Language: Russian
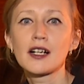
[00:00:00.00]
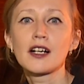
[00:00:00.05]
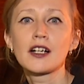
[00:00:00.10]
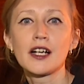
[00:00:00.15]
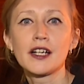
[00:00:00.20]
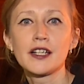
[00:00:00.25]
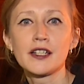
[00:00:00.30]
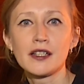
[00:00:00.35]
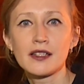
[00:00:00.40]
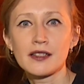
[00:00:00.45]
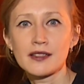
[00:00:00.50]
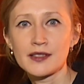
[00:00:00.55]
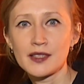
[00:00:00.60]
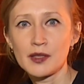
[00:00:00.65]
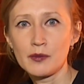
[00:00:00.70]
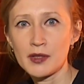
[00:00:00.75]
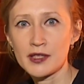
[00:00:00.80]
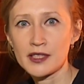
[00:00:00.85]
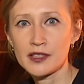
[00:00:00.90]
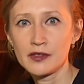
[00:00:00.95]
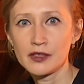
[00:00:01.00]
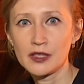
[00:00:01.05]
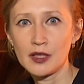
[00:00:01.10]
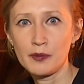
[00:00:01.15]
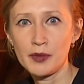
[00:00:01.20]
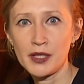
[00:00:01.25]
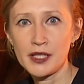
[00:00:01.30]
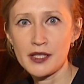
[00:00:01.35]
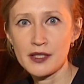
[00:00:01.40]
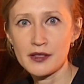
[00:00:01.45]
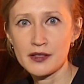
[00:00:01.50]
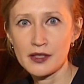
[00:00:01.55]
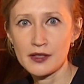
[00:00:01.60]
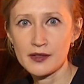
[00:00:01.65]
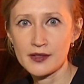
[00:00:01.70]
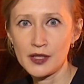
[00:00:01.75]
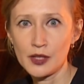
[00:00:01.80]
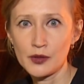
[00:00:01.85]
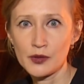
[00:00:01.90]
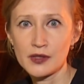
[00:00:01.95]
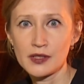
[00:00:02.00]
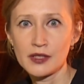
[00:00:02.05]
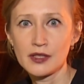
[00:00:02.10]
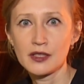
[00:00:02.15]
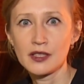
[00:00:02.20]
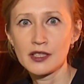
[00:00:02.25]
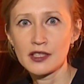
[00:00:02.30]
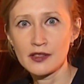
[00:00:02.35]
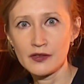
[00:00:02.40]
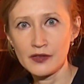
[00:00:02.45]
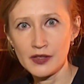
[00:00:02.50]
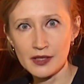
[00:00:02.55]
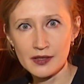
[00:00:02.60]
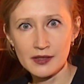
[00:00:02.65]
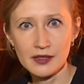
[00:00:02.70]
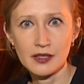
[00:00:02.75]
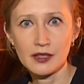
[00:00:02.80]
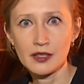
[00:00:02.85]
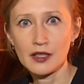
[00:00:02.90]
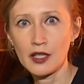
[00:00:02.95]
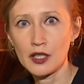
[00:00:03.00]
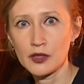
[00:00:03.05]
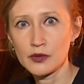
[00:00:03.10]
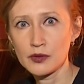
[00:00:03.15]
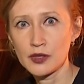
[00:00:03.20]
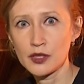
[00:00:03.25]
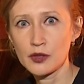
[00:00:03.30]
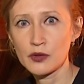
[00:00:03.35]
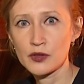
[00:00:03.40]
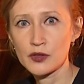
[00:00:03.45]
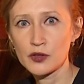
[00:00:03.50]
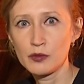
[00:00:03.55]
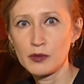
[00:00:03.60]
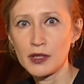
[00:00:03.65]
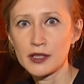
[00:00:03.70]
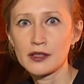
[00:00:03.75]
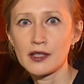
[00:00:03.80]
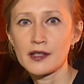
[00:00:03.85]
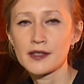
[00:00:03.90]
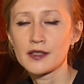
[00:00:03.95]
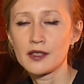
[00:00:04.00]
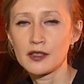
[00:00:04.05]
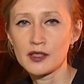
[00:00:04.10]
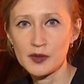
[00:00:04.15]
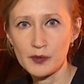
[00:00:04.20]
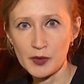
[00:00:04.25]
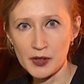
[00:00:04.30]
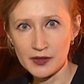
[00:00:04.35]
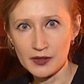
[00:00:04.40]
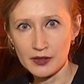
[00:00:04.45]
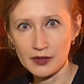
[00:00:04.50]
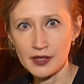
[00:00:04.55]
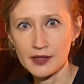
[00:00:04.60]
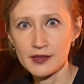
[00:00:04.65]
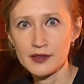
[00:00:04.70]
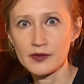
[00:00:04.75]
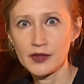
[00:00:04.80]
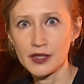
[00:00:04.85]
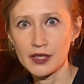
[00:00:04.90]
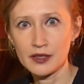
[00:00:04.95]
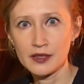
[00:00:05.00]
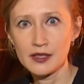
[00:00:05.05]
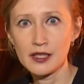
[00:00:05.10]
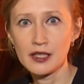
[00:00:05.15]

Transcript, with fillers: Какая реакция Москвы на принятие резолюции неизвестна. Накануне Госдума отказалась присылать своих